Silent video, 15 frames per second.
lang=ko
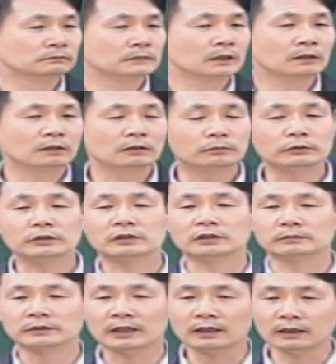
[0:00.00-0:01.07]
그분이 지금
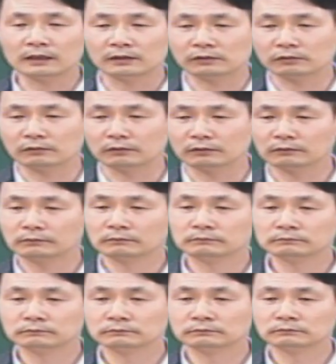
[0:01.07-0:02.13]
살아계시고
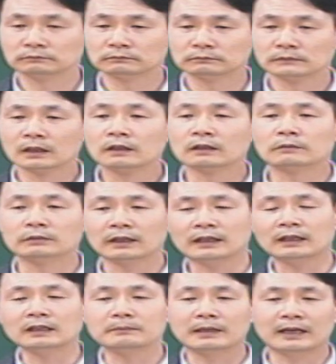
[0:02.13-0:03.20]
그분
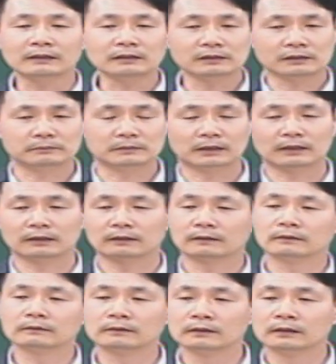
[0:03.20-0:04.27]
하나님의 아들이십니다.
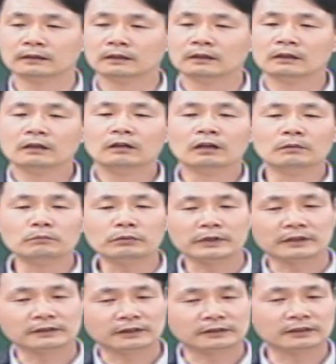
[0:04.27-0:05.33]
엄부의
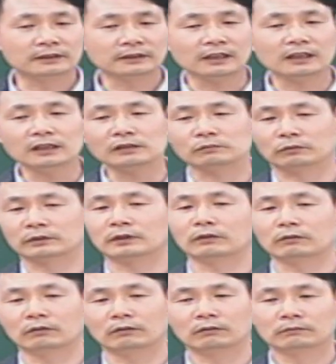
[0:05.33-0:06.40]
건사 절대 이기지
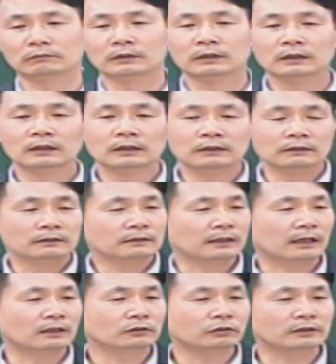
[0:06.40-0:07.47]
못하고
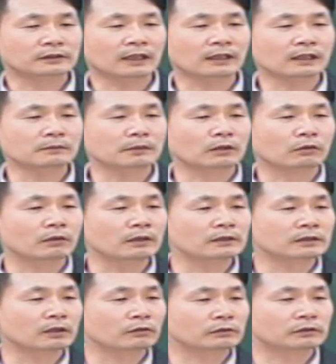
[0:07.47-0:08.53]
나를 통해서 하나님의 교회를
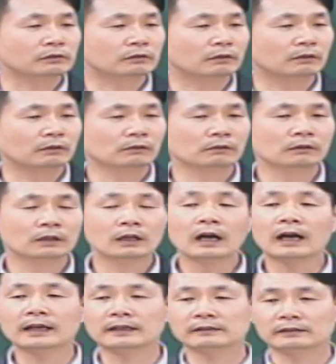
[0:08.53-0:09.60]
세우시고
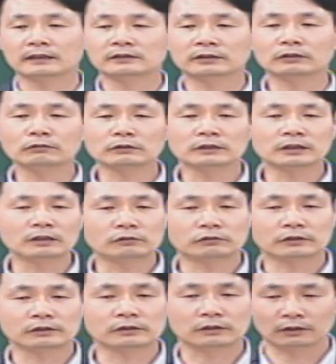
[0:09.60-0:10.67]
하나님께 내게 천국을
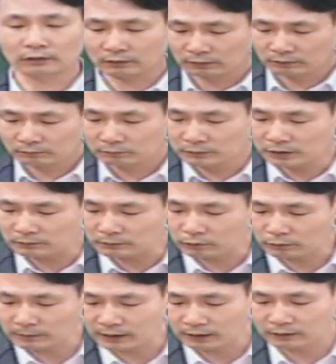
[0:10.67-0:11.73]
세워주셨어요. 믿음을
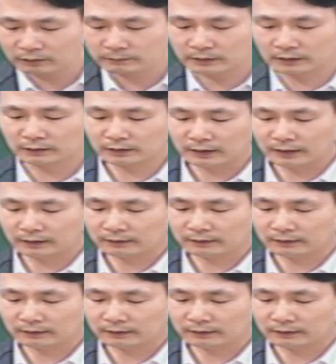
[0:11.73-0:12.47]
고백하는 겁니다. 그때